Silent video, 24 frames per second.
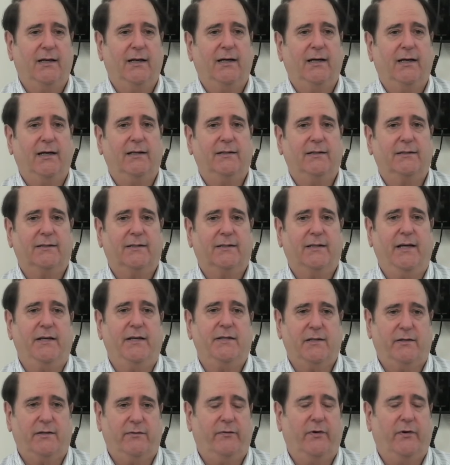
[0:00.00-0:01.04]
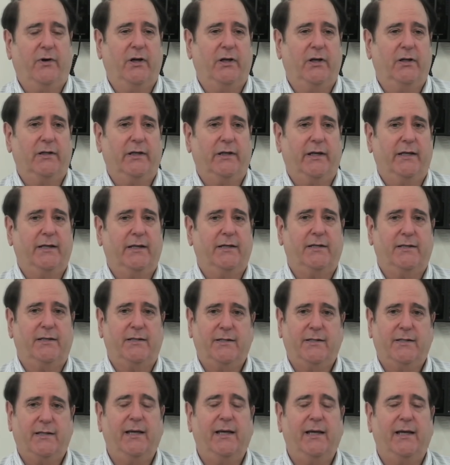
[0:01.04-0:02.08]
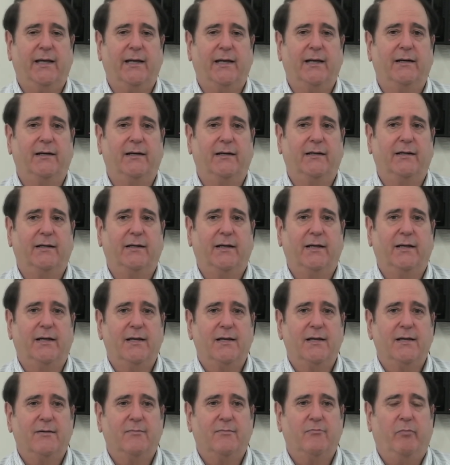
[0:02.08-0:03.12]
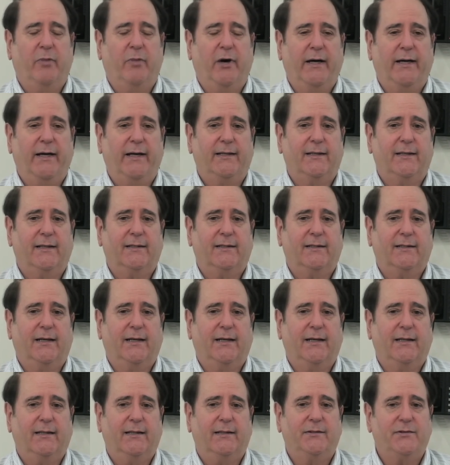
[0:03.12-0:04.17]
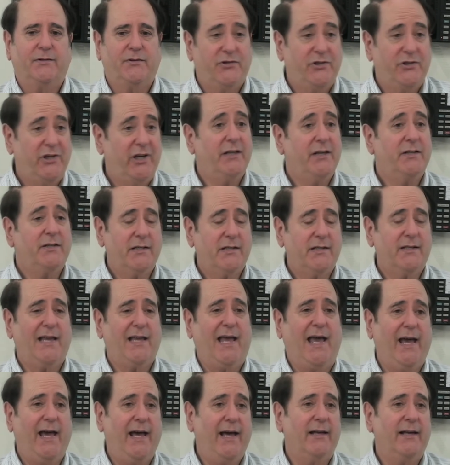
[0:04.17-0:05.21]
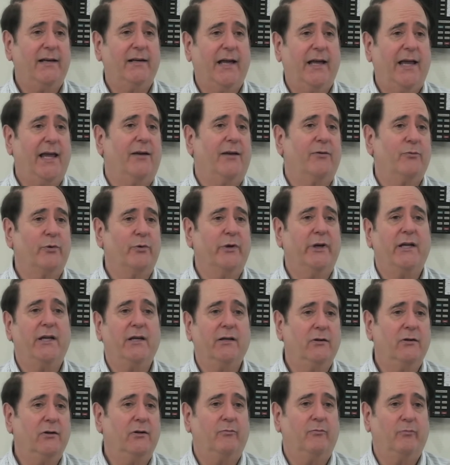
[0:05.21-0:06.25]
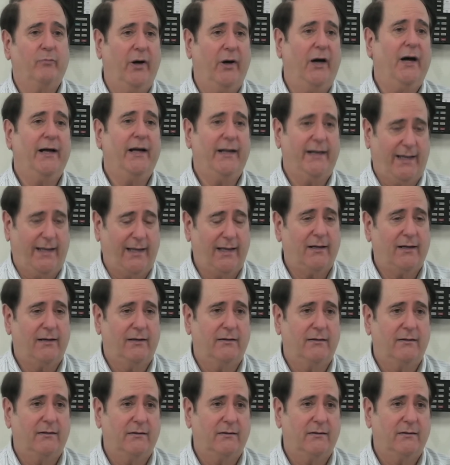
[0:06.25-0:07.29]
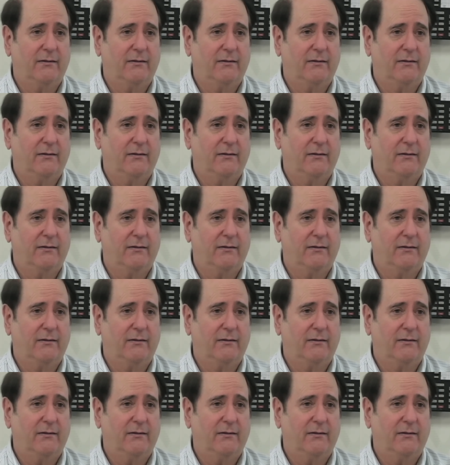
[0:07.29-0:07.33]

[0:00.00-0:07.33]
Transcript: uh, не поддастся искушению. Но у uh, Иисуса Христа было реальное тело,